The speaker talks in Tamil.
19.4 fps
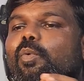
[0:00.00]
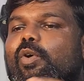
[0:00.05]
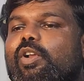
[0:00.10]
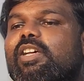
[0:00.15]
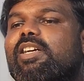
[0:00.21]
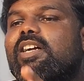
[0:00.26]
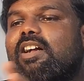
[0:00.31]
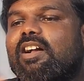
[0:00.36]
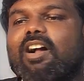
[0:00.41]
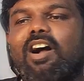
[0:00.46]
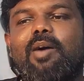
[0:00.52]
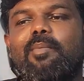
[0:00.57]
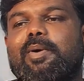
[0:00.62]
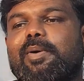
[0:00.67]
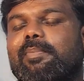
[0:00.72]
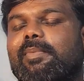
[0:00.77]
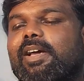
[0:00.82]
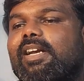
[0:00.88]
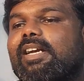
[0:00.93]
ஒரு
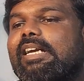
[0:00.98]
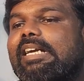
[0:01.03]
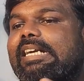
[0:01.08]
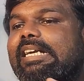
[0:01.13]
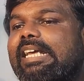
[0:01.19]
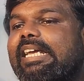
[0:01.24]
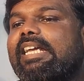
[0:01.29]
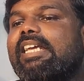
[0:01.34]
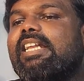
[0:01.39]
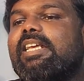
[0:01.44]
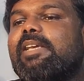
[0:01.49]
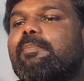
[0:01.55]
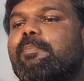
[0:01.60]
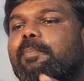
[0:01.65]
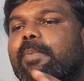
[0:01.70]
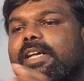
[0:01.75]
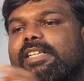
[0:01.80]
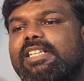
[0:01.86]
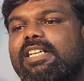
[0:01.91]
காமன் மேன் டெய்லி
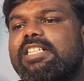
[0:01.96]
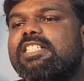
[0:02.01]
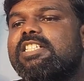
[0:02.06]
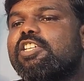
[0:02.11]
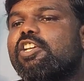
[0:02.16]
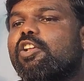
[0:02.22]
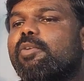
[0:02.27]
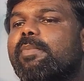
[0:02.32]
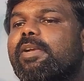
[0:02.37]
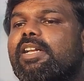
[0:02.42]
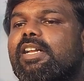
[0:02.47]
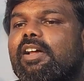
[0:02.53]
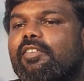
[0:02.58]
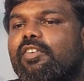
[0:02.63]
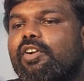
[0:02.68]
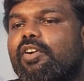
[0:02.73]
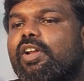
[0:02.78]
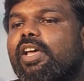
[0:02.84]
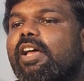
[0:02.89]
பதினஞ்சு கிலோமீட்டர்
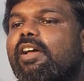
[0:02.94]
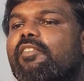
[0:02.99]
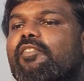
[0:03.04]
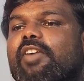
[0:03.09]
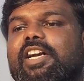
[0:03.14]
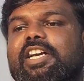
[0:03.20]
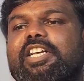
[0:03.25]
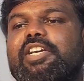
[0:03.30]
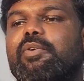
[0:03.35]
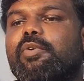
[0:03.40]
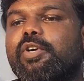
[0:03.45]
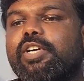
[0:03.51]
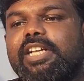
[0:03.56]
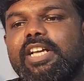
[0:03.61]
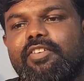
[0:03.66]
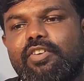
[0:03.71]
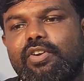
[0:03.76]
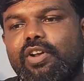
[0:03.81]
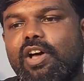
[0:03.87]
அவரோட வண்டியை
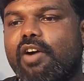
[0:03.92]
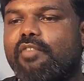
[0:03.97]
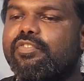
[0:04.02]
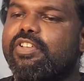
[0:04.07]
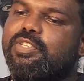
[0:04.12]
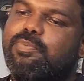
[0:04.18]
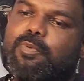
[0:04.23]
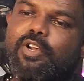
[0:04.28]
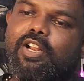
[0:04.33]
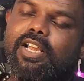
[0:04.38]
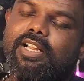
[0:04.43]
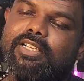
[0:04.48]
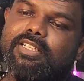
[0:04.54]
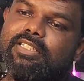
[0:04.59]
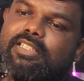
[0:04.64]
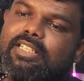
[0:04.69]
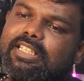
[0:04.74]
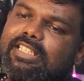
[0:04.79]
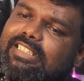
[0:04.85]
ஓட்டி அவரோட ஆஃபீஸ்
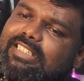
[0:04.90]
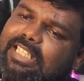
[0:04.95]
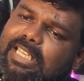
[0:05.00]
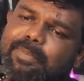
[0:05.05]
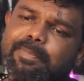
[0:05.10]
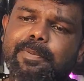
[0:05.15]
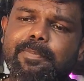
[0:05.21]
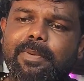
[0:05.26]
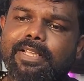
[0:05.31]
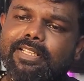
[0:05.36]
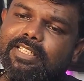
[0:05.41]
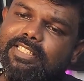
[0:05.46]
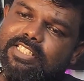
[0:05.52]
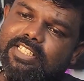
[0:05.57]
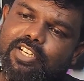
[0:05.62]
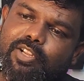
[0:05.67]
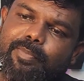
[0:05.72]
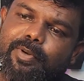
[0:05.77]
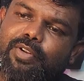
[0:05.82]
போறாரு திருப்பி
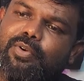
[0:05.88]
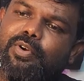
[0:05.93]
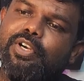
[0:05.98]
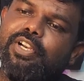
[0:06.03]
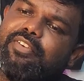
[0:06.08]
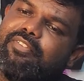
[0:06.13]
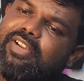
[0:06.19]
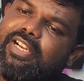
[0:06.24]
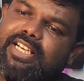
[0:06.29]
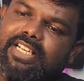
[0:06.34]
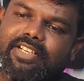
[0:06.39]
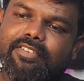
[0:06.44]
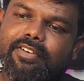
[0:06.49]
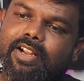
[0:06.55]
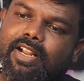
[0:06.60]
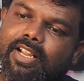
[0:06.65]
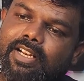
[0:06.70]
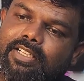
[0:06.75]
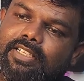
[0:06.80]
பதினஞ்சு கிலோமீட்டர் ஓட்டி
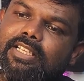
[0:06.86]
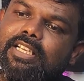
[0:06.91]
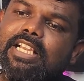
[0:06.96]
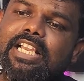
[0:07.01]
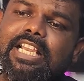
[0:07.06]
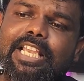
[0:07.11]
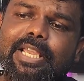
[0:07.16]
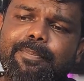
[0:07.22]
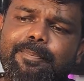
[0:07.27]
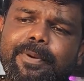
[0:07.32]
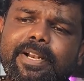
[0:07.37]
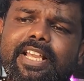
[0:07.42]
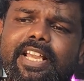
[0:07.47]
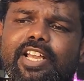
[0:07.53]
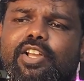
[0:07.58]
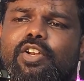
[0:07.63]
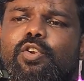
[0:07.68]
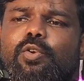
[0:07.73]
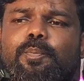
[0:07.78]
வீட்டுக்கு வராரு இப்படி
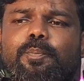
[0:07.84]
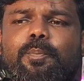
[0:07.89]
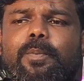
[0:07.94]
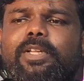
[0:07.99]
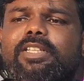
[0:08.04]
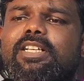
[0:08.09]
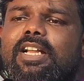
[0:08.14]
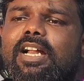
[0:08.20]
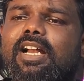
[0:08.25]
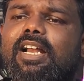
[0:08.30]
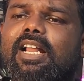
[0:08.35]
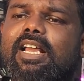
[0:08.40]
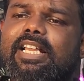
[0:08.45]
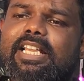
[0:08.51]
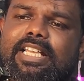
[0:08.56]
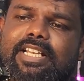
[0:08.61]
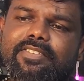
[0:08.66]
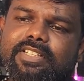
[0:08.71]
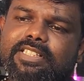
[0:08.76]
முப்பது நாள்ல
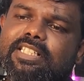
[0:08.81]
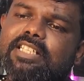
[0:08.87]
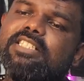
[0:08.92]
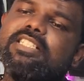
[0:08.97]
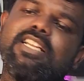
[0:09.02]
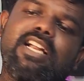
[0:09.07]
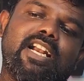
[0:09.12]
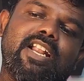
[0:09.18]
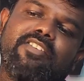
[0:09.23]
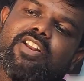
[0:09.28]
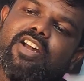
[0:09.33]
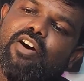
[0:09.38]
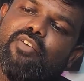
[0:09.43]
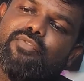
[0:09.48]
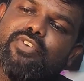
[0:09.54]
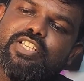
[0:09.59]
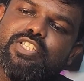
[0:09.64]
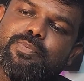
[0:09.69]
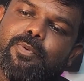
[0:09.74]
இருபத்தஞ்சு நாள் அவர்
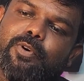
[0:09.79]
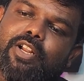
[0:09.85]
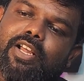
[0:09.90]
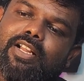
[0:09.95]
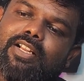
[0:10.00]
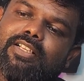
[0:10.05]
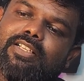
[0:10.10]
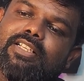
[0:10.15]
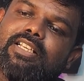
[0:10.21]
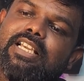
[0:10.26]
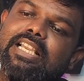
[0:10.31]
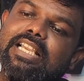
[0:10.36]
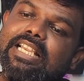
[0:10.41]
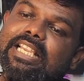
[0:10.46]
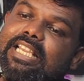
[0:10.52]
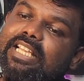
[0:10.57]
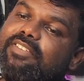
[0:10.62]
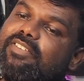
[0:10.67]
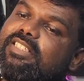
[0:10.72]
ஆபீஸ் போறாரு
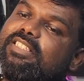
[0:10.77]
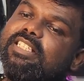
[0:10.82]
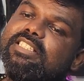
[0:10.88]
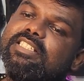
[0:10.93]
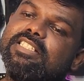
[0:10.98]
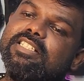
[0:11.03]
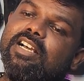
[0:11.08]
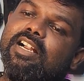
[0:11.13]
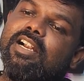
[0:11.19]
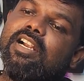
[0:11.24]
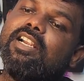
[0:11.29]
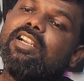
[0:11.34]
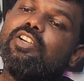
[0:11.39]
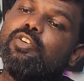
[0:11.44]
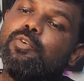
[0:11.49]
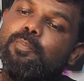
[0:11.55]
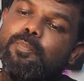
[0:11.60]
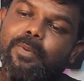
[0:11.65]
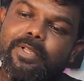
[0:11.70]
இருபத்தஞ்சு நாள்
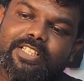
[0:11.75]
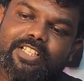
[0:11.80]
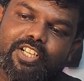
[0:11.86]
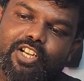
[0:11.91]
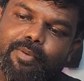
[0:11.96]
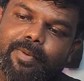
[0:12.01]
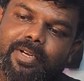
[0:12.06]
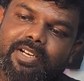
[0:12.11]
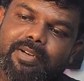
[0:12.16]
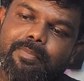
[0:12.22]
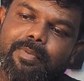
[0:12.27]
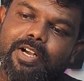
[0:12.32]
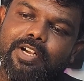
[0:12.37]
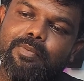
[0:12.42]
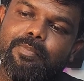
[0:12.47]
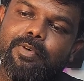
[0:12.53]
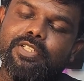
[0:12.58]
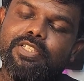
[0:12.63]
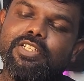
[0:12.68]
முப்பது கிலோமீட்டர்னு
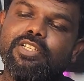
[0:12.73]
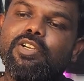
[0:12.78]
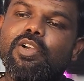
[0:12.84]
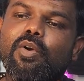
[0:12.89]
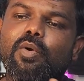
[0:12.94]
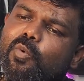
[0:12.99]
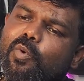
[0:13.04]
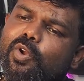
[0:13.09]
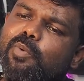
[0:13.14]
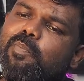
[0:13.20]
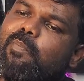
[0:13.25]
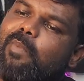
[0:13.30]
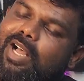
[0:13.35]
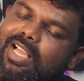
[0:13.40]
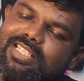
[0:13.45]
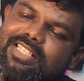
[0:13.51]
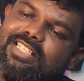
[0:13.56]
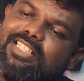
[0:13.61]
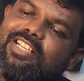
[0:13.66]
பார்க்கும்போது ஒரு
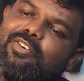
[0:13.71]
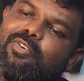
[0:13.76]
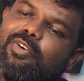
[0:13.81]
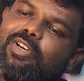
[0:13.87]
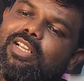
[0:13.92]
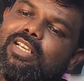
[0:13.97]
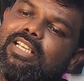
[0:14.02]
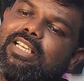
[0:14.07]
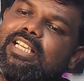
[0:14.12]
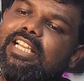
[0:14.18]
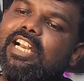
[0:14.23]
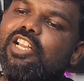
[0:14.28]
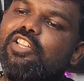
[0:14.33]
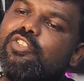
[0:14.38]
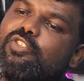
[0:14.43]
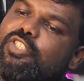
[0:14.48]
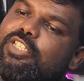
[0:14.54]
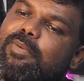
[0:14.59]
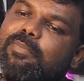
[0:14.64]
மாசத்துல உங்களுக்கு
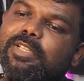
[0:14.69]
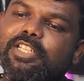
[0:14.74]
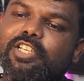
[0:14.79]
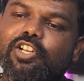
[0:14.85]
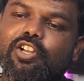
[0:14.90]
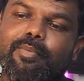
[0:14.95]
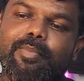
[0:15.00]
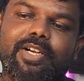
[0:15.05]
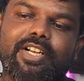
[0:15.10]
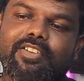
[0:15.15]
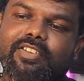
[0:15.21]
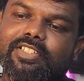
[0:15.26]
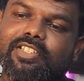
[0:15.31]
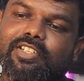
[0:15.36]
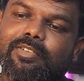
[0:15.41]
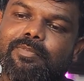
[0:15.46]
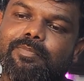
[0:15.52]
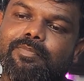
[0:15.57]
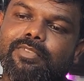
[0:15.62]
எழுநூற்றி ஐம்பது கிலோமீட்டர்
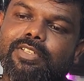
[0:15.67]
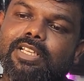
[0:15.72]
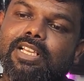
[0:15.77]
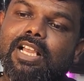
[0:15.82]
வந்துடும்